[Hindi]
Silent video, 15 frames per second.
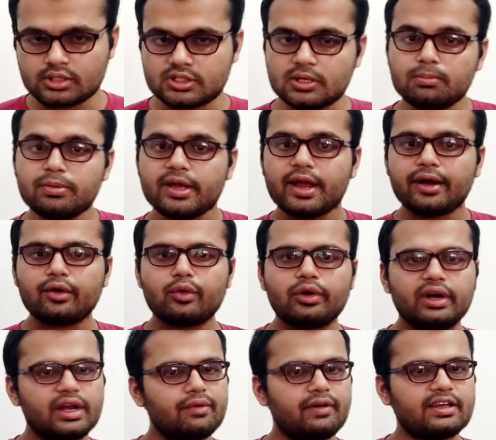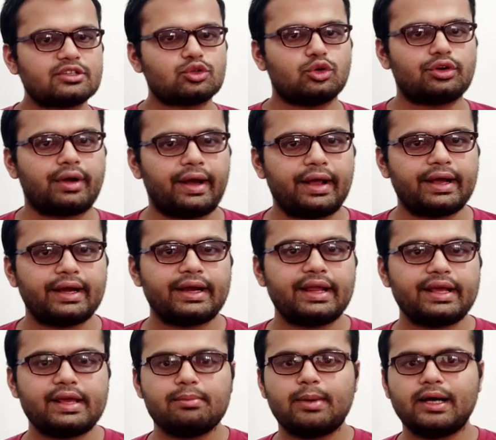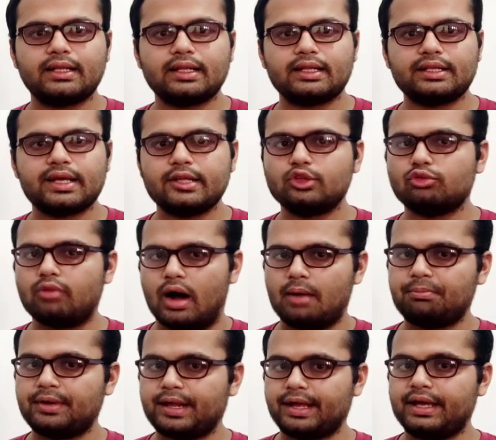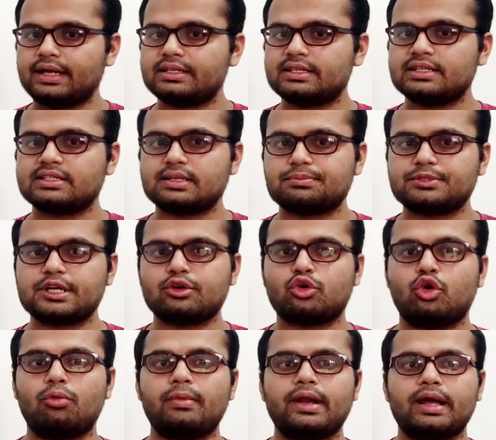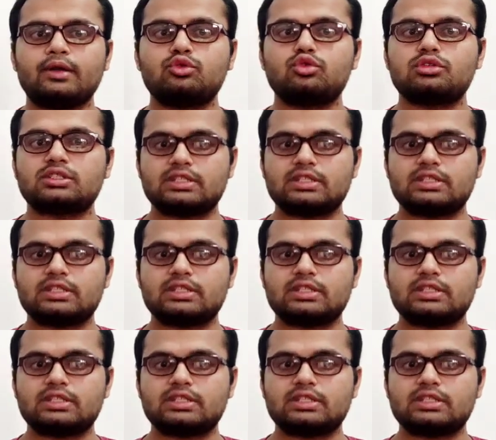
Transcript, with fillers: जब भी एंड्रॉयड डिवाइस को ट्रैक करने की बात आती है तो वहाँ पर एक चीज़ सबसे कॉमन है जो